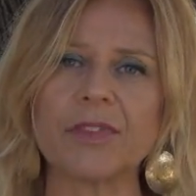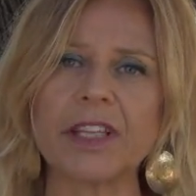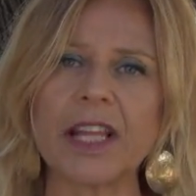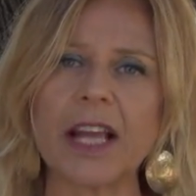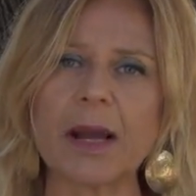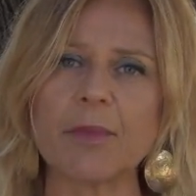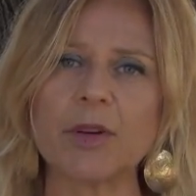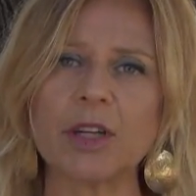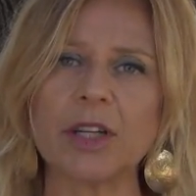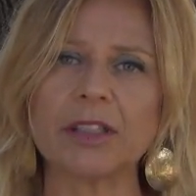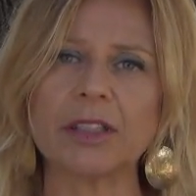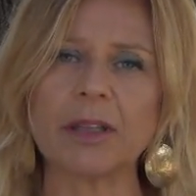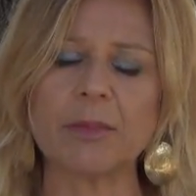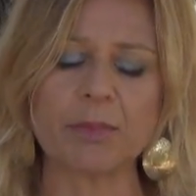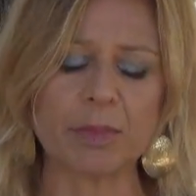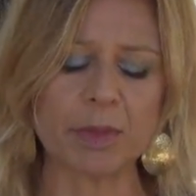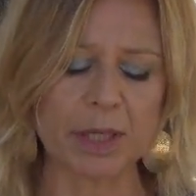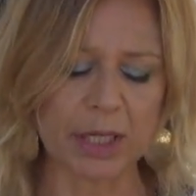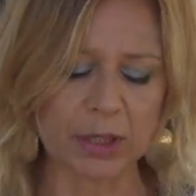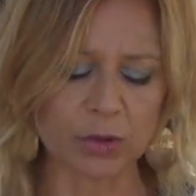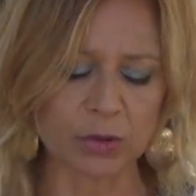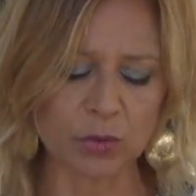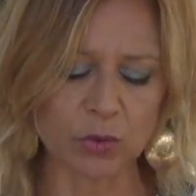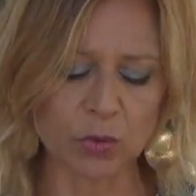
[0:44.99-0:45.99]
Vediamo le
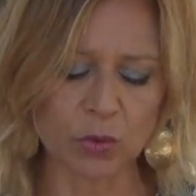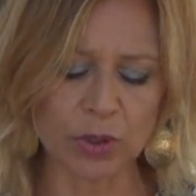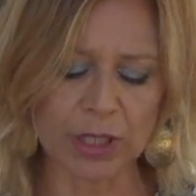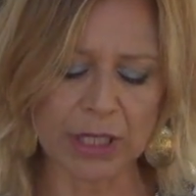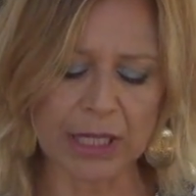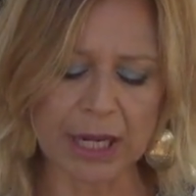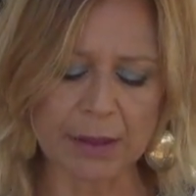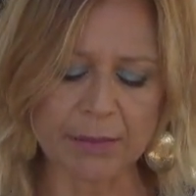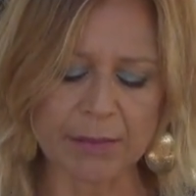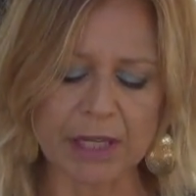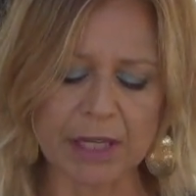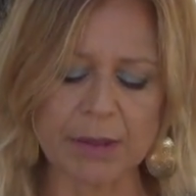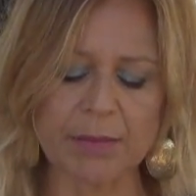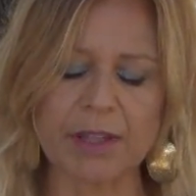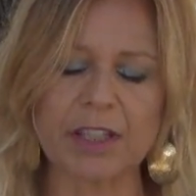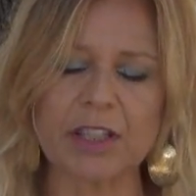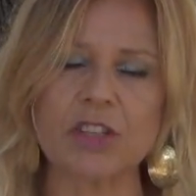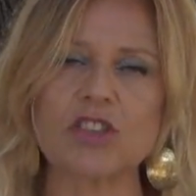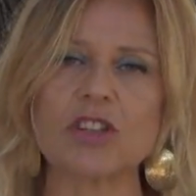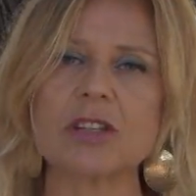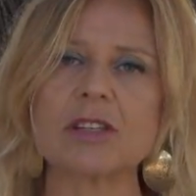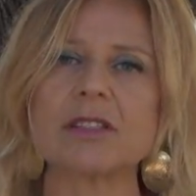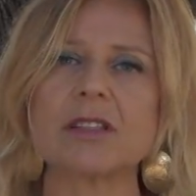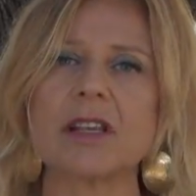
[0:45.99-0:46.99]
temperature pure la minima
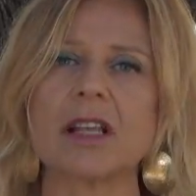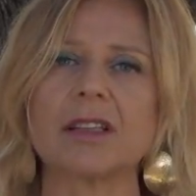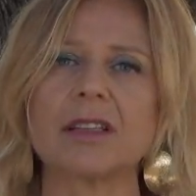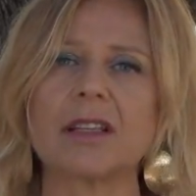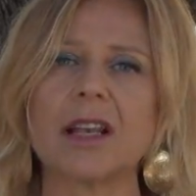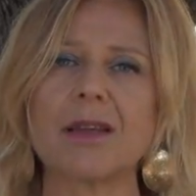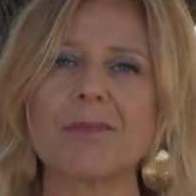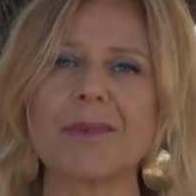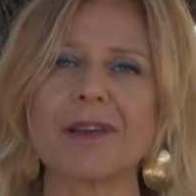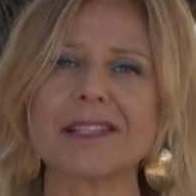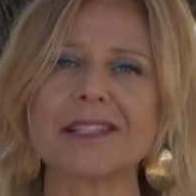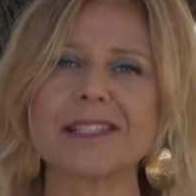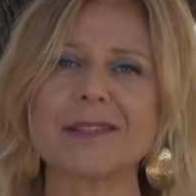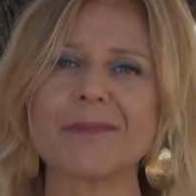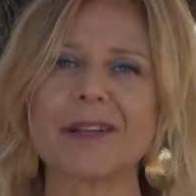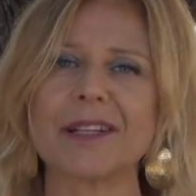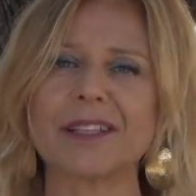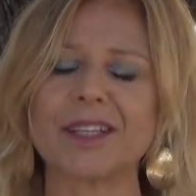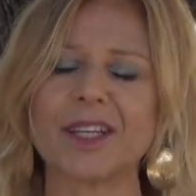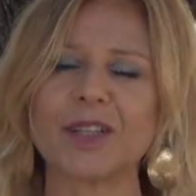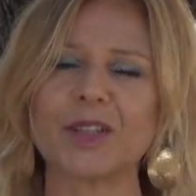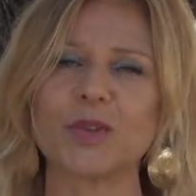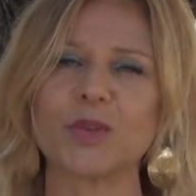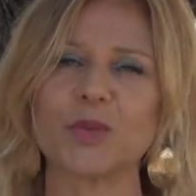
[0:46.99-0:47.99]
17 e la massima
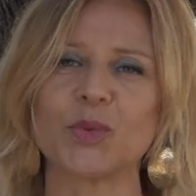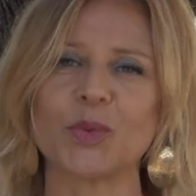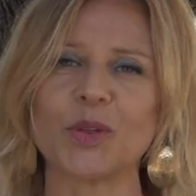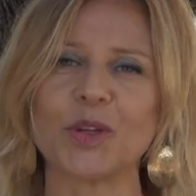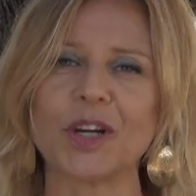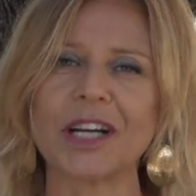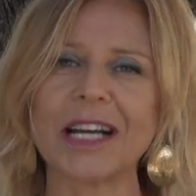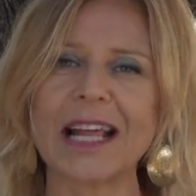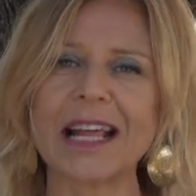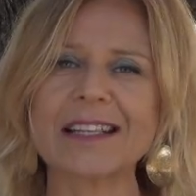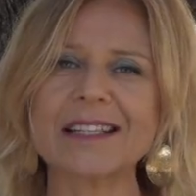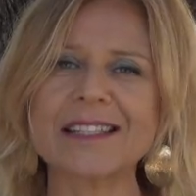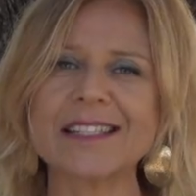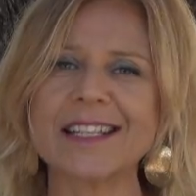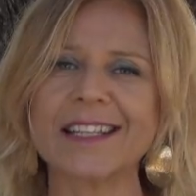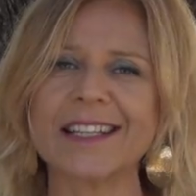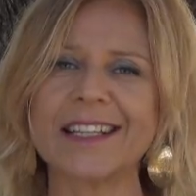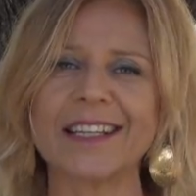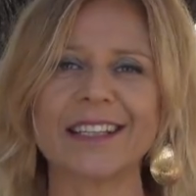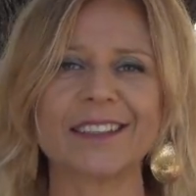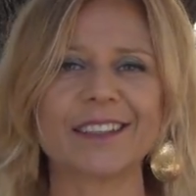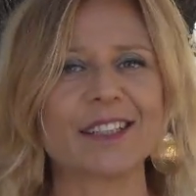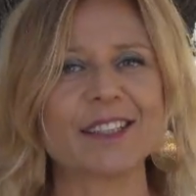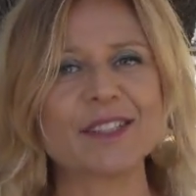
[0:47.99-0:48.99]
31. Grazie
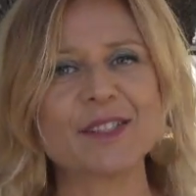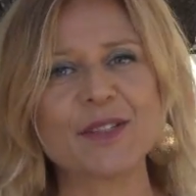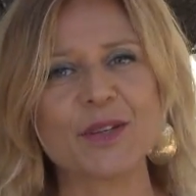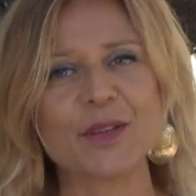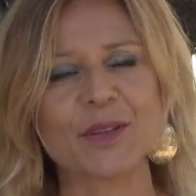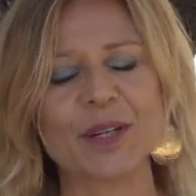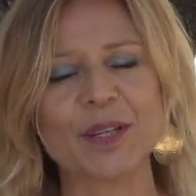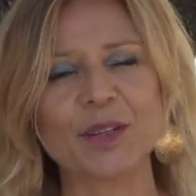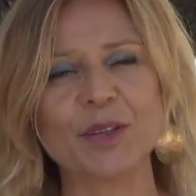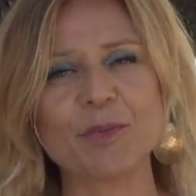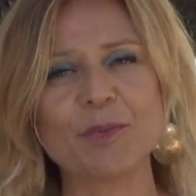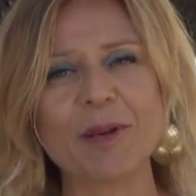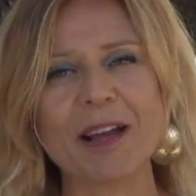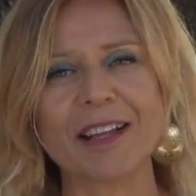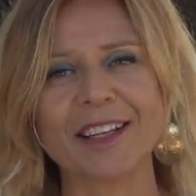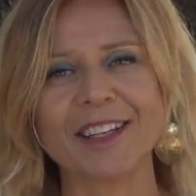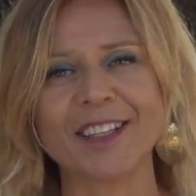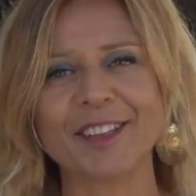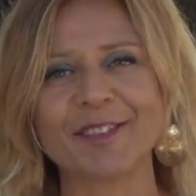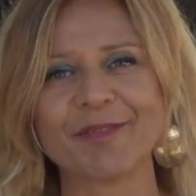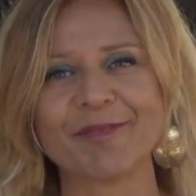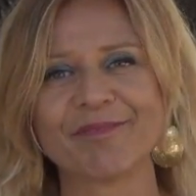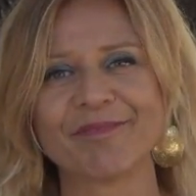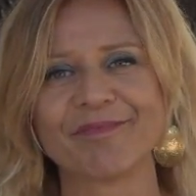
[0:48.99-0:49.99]
dell'attenzione, a
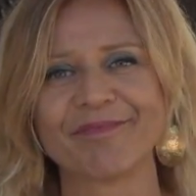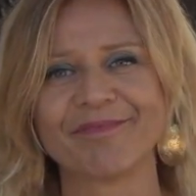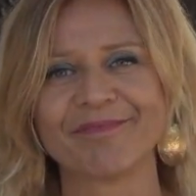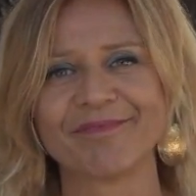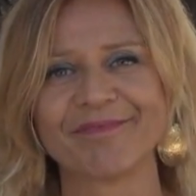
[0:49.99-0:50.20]
domani.